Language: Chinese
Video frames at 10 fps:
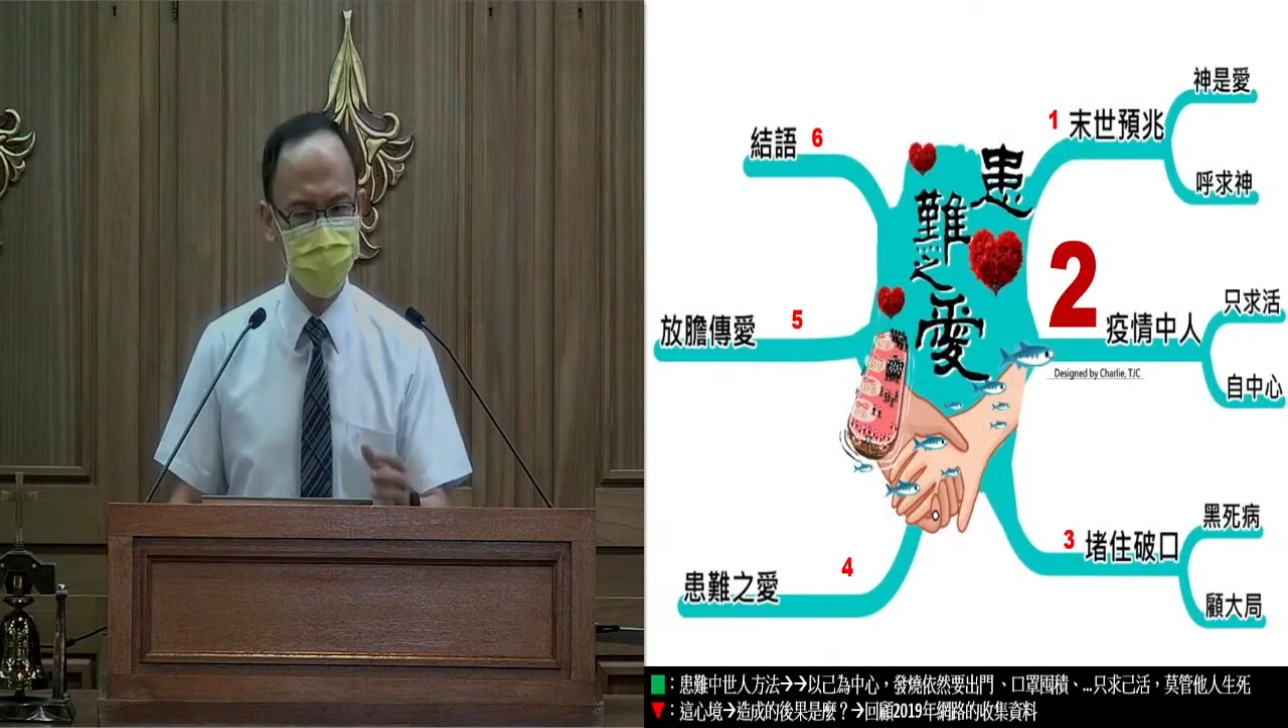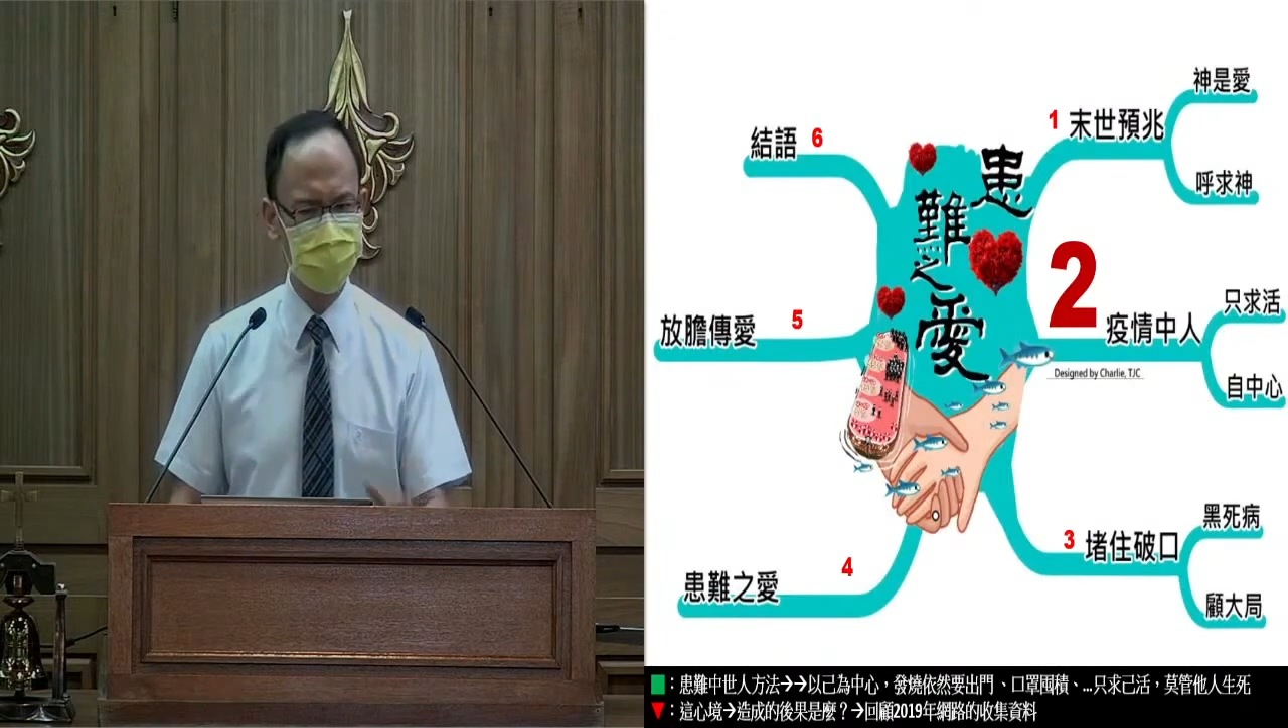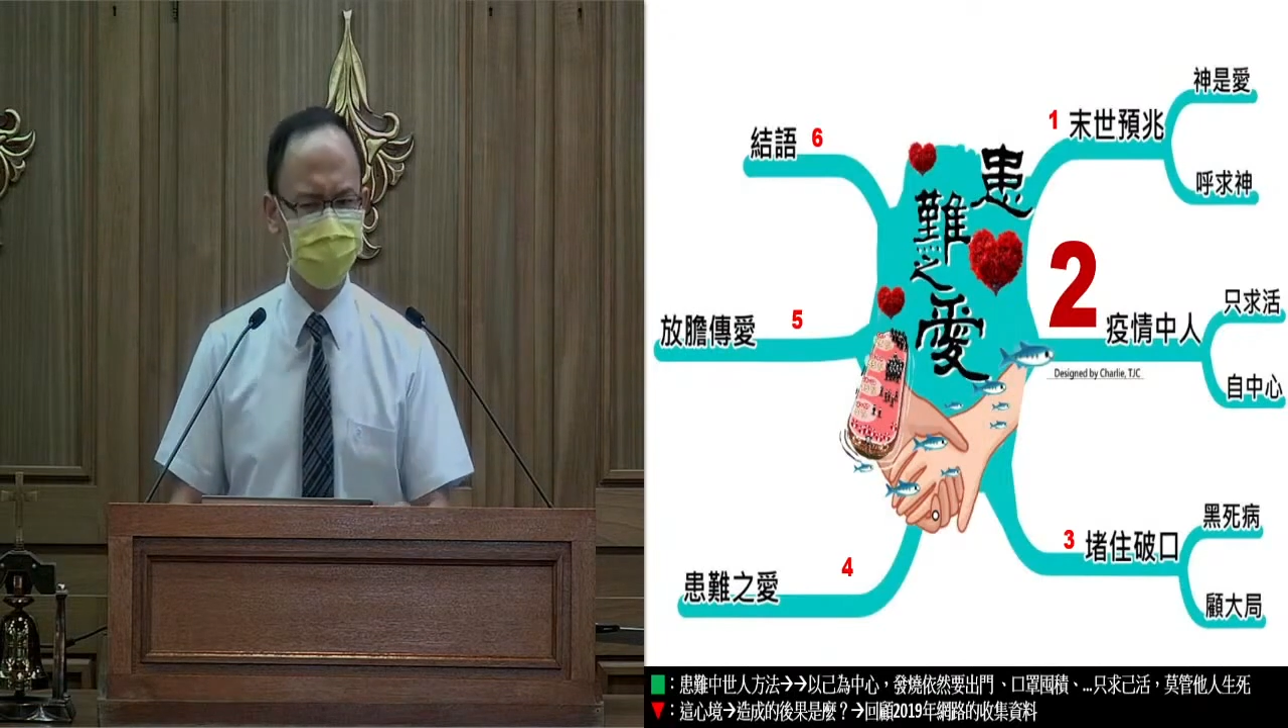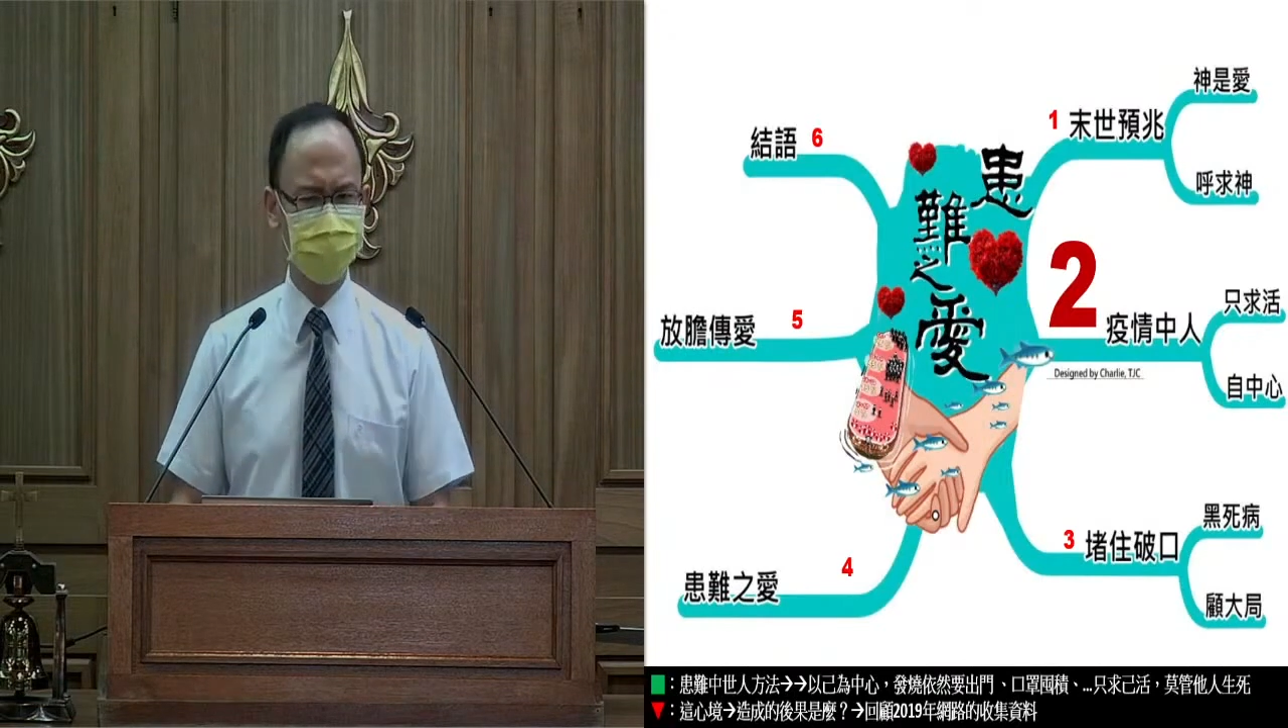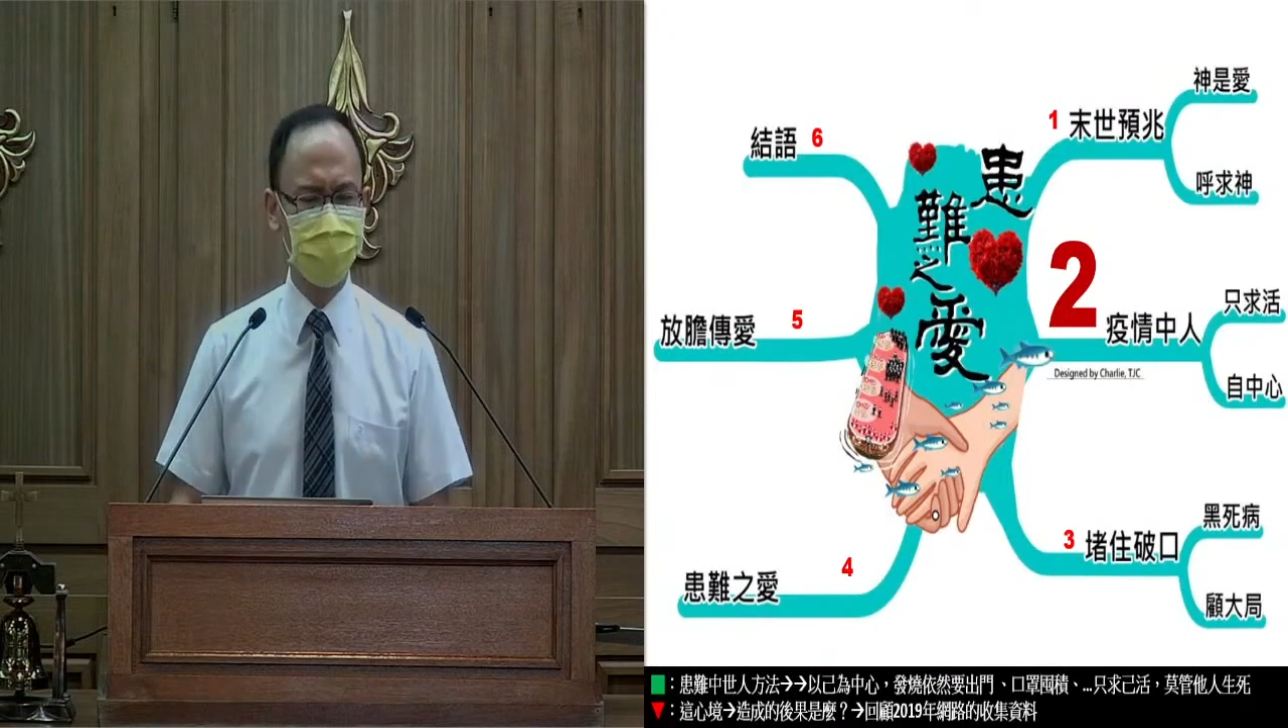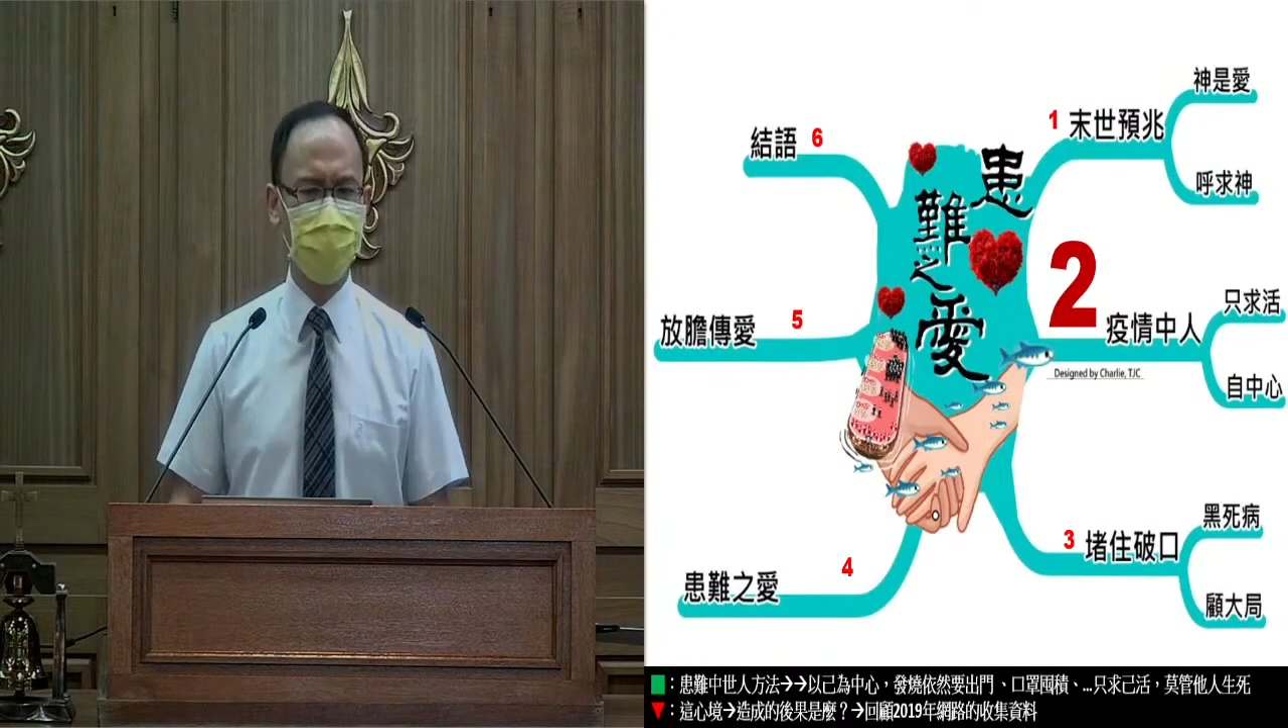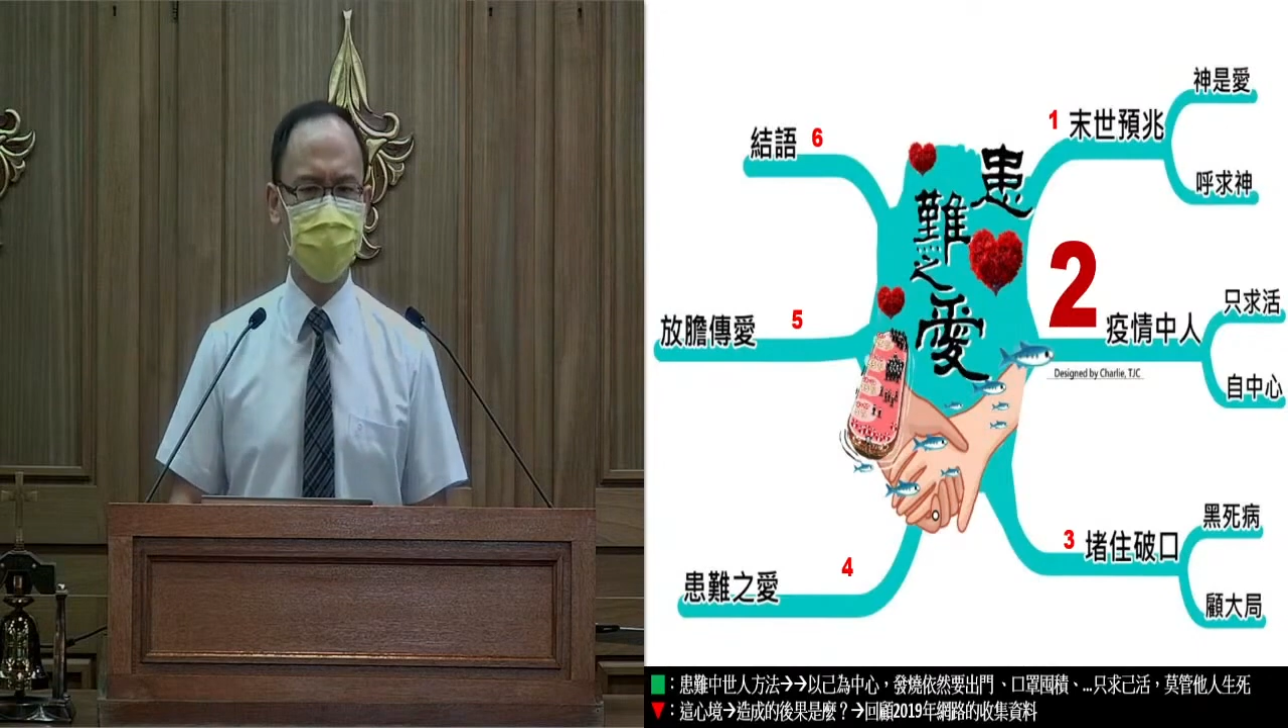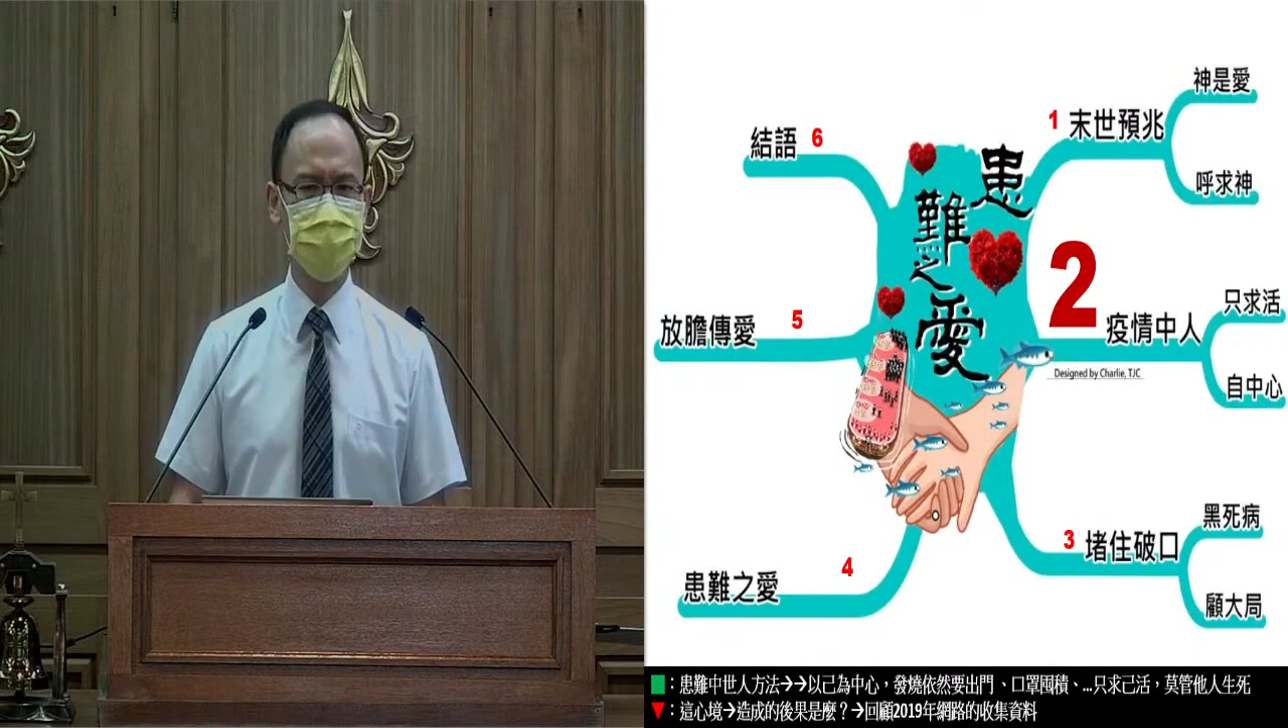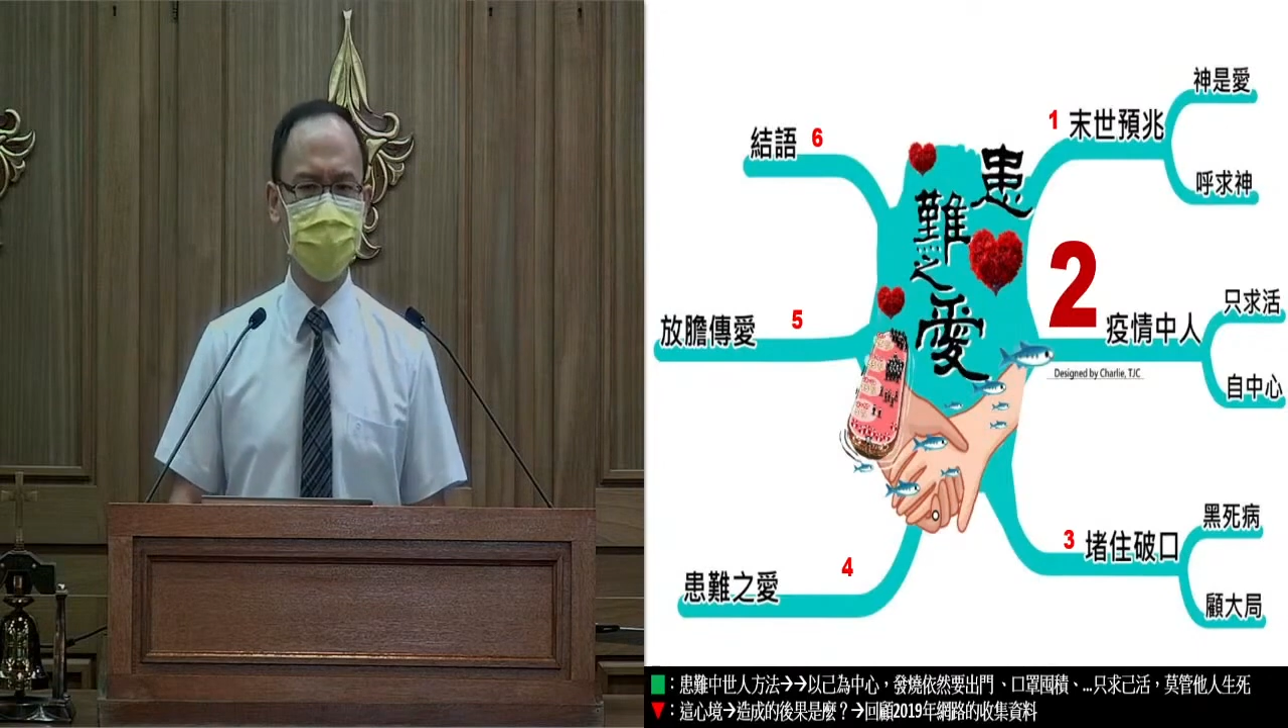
甚大，